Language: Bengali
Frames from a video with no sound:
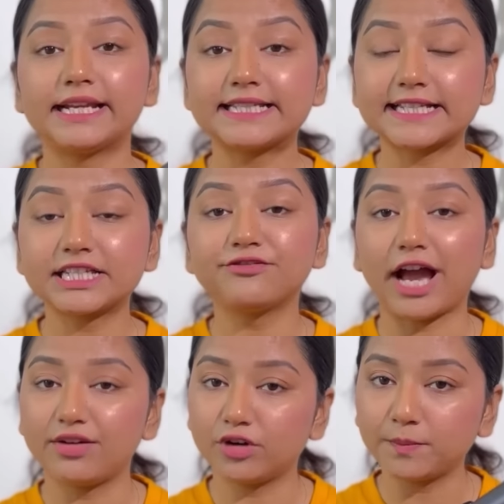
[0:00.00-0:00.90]
এটা সিক্সটি
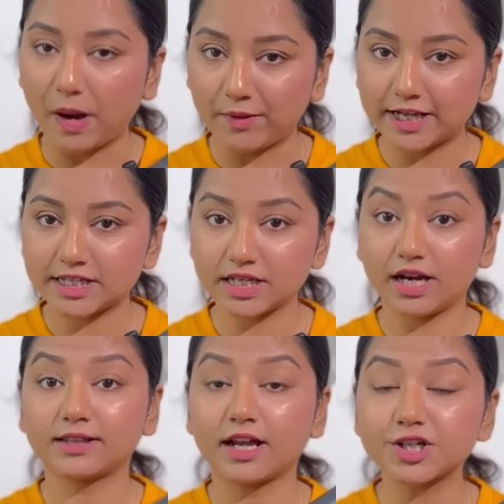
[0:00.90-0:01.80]
ফাইভ ওয়াট পাওয়ার আছে
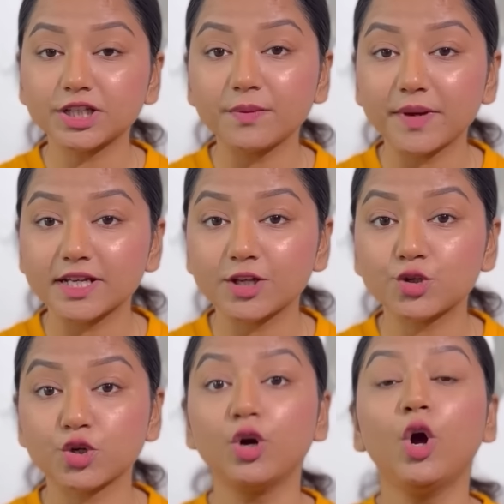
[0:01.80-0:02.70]
আর তার সাথে পেয়ে
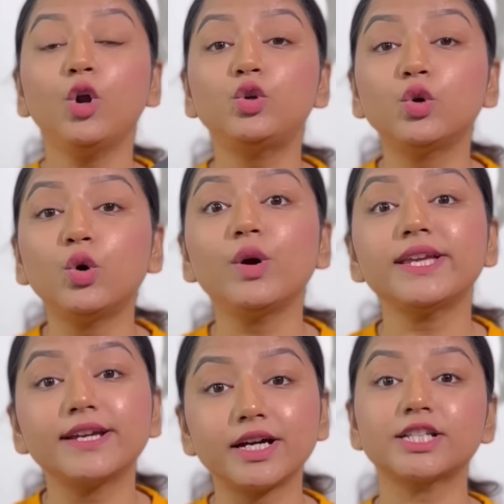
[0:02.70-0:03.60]
যাচ্ছ টু
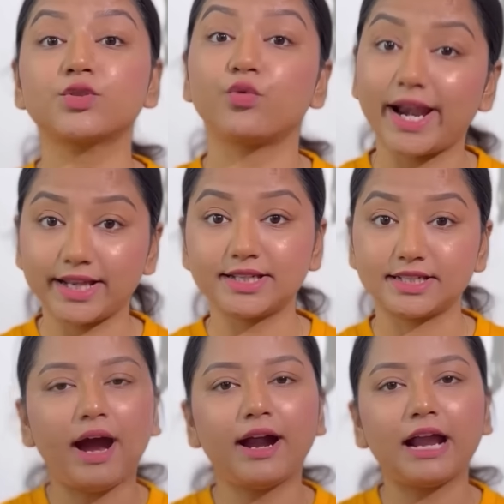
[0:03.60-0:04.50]
ইয়ার্স ওয়ারেন্টি
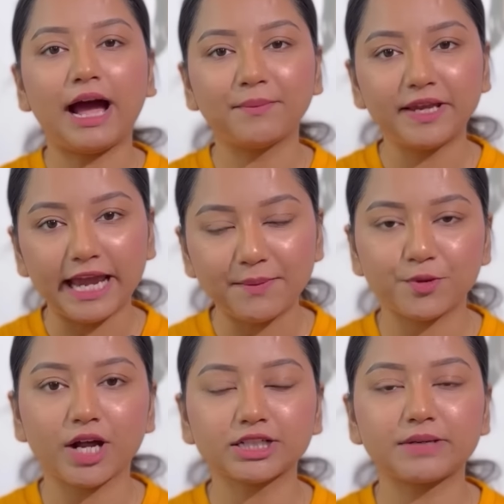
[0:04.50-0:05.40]
আর আমি এই
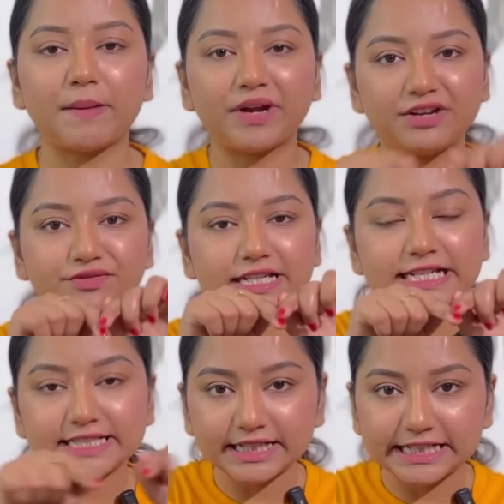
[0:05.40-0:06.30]
প্রোডাক্টের ব্যাপারে
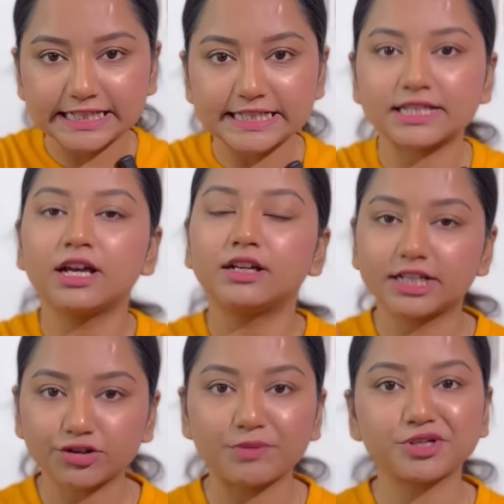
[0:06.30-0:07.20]
লিঙ্কস অ্যান্ড ডিটেলস
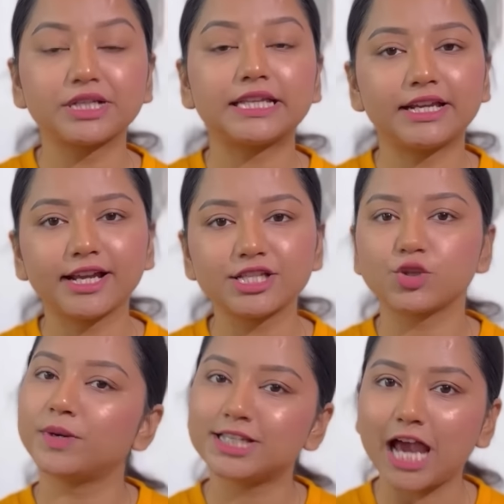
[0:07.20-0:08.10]
ডেসক্রিপশনে দিয়ে রেখেছি
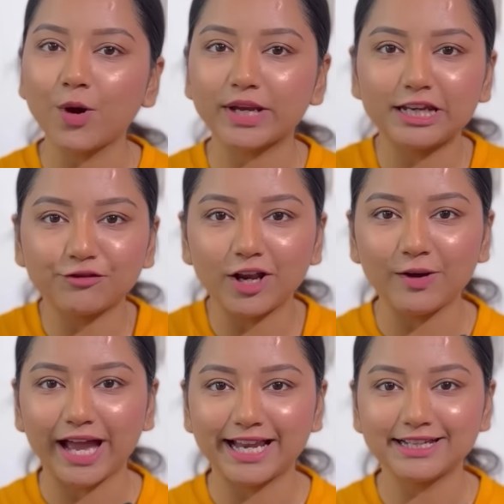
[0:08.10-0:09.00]
তোমরা যাও কিনে ফেলো
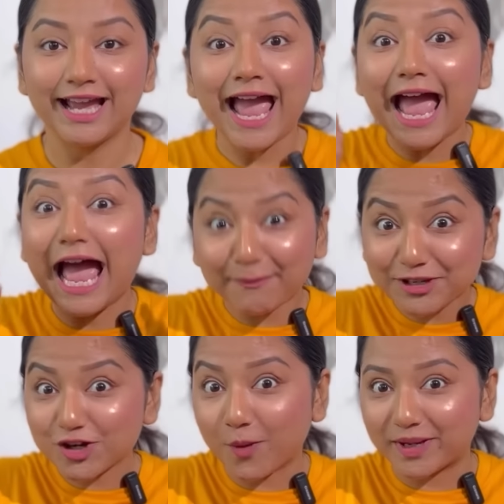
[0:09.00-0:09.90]
অ্যান্ড হ্যাপি
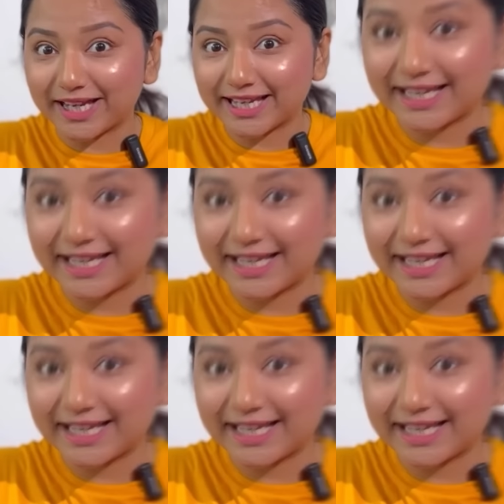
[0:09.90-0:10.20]
শপিং